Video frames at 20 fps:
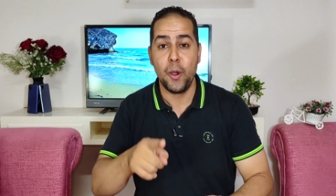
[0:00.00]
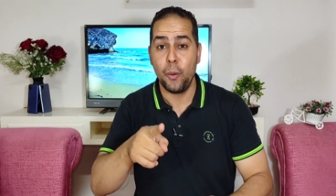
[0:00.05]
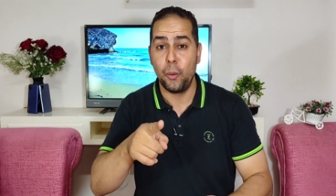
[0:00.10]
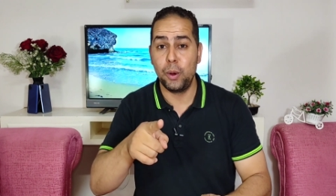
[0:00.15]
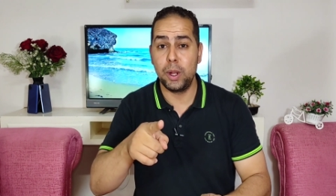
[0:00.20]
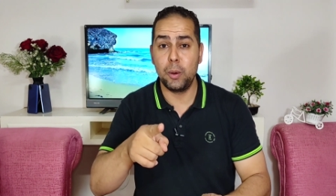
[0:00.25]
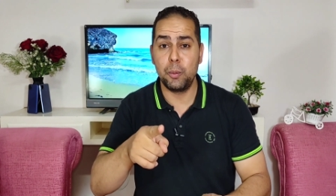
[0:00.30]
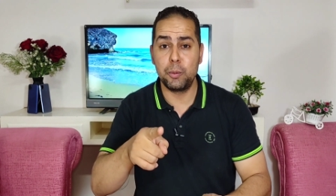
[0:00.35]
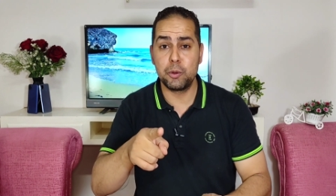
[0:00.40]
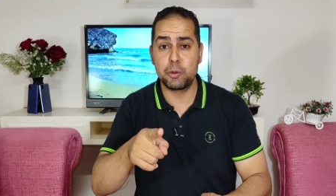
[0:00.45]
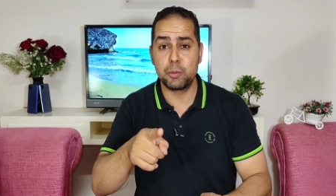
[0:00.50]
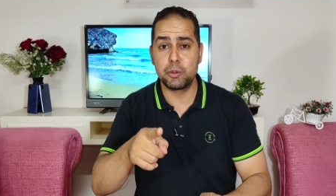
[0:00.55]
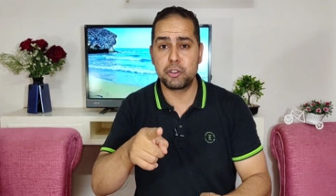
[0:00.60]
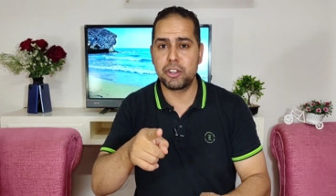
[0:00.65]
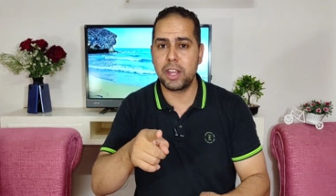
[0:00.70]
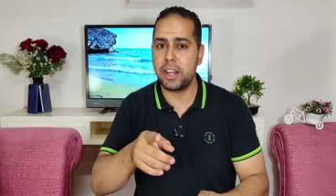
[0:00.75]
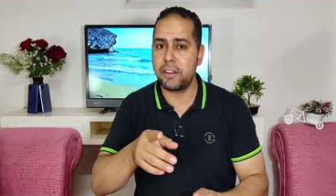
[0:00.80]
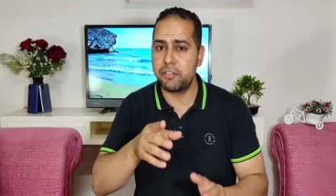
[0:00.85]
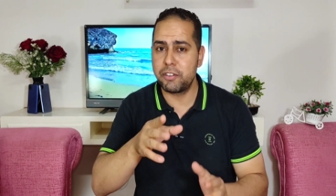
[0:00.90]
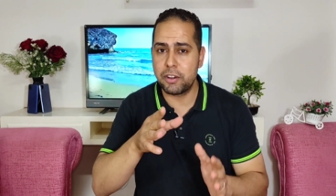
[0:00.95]
ولو مش
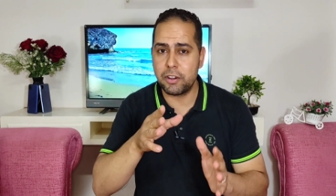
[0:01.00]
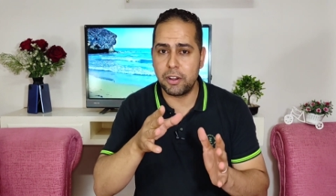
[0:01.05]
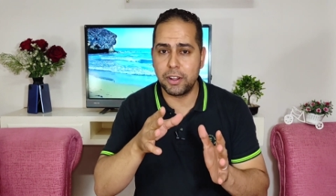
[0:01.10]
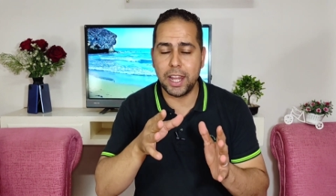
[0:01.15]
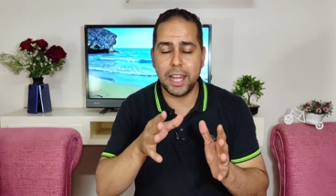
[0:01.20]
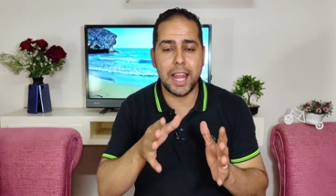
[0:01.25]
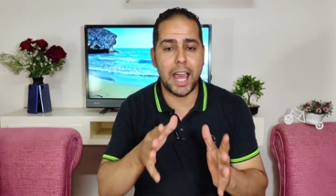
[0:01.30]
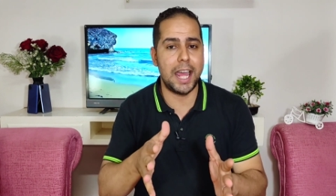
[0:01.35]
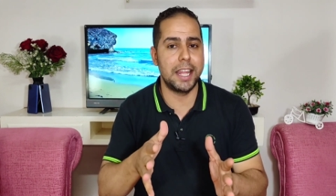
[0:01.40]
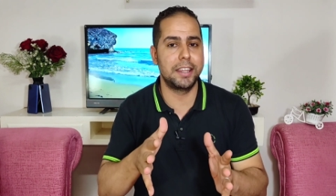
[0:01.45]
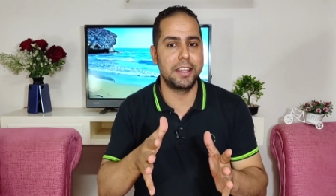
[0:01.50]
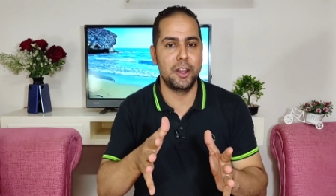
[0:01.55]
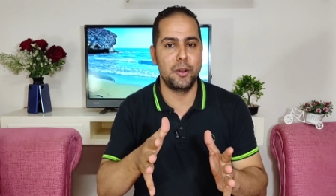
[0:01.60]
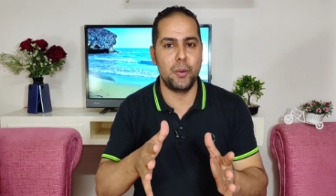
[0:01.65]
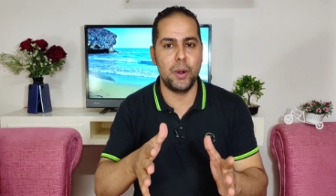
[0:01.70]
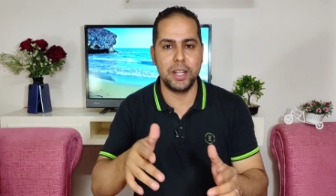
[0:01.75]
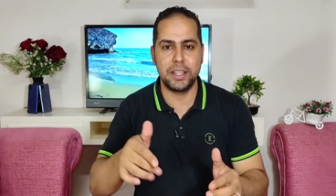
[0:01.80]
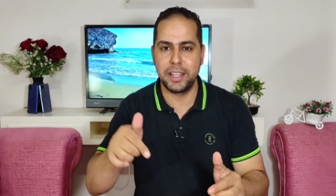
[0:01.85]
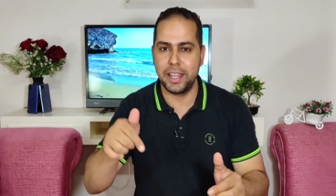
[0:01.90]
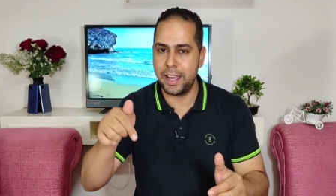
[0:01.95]
مشترك في القناه لحد
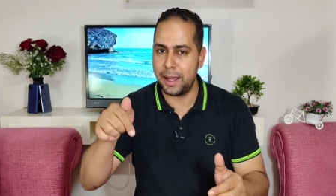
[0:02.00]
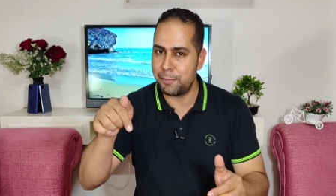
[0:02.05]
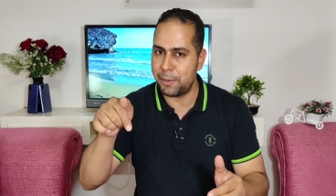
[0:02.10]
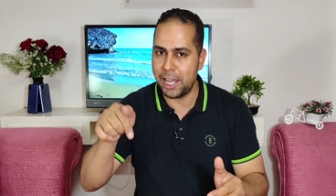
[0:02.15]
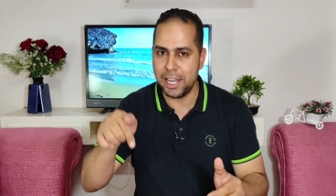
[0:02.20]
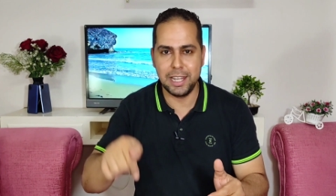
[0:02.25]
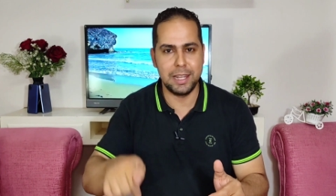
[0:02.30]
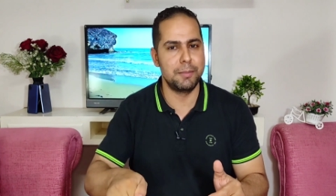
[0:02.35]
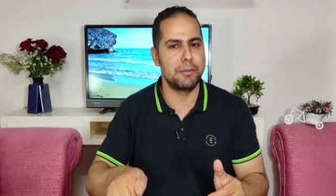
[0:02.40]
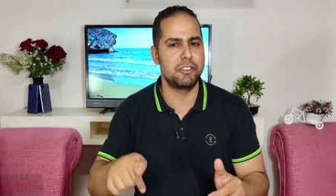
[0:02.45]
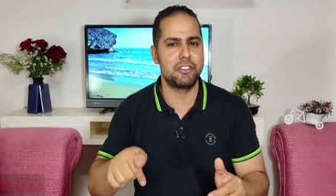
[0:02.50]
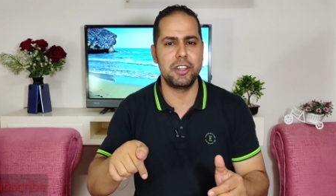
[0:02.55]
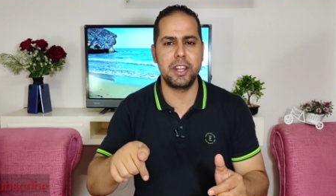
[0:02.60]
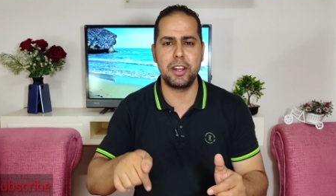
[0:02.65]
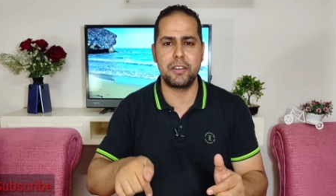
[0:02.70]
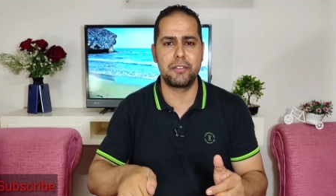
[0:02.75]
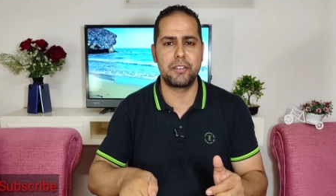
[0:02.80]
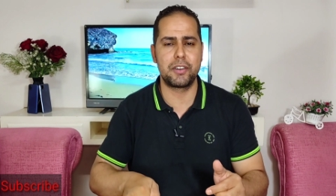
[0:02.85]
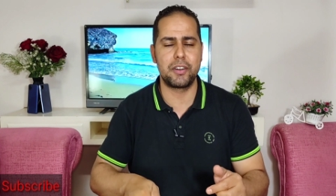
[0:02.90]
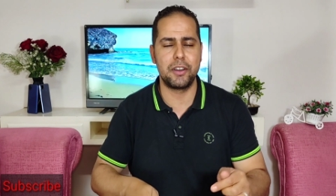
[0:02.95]
دلوقتي يا معلم
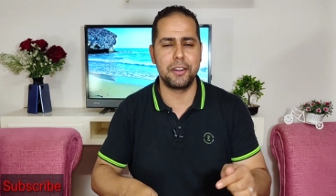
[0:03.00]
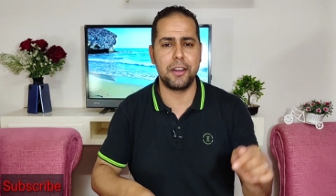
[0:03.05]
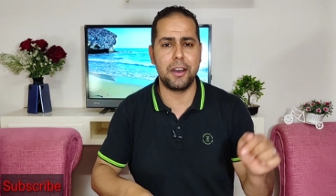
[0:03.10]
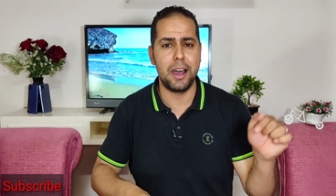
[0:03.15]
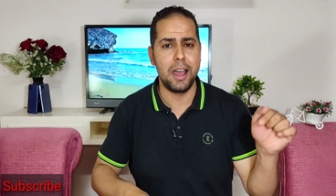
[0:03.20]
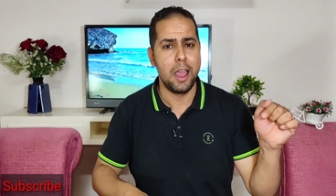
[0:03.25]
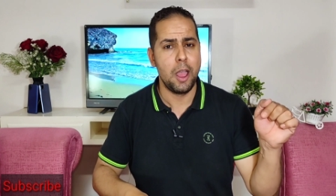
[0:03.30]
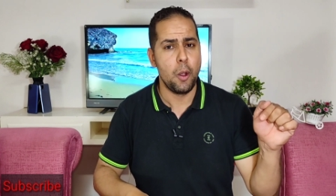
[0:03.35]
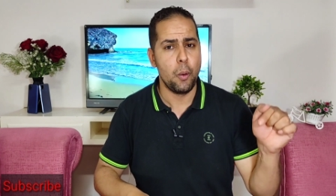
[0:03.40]
اشترك في القناه